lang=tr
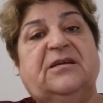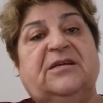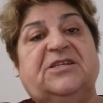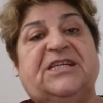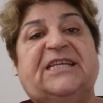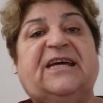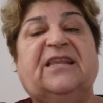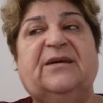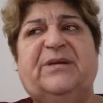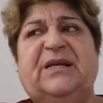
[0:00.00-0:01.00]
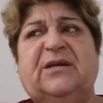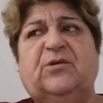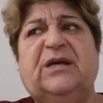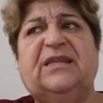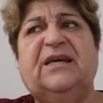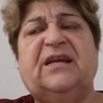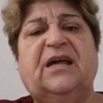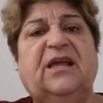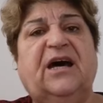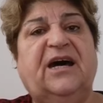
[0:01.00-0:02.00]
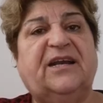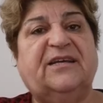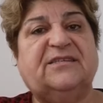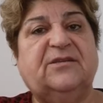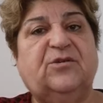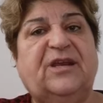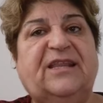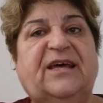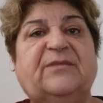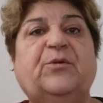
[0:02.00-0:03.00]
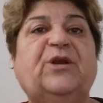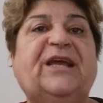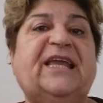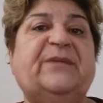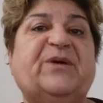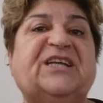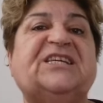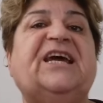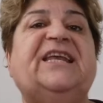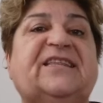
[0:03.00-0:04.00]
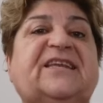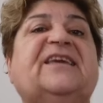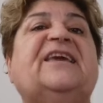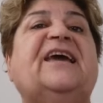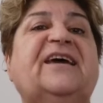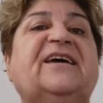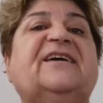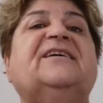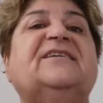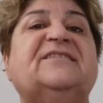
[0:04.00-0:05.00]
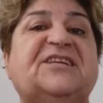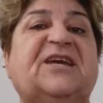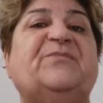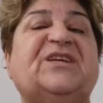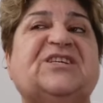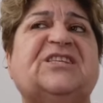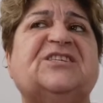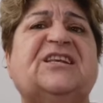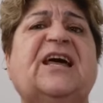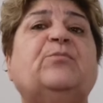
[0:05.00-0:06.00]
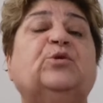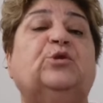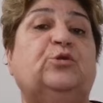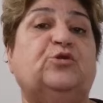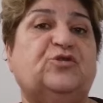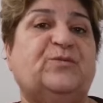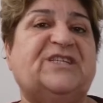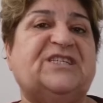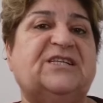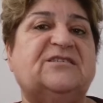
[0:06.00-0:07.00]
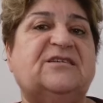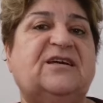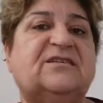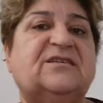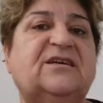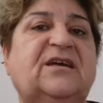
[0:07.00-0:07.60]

Şeytanla birlik olanlar, Allah arkasını dönenler böyle gelip kaçak elektrik e, çekmeye çalışırlar, modunu düşürmeye çalışırlar.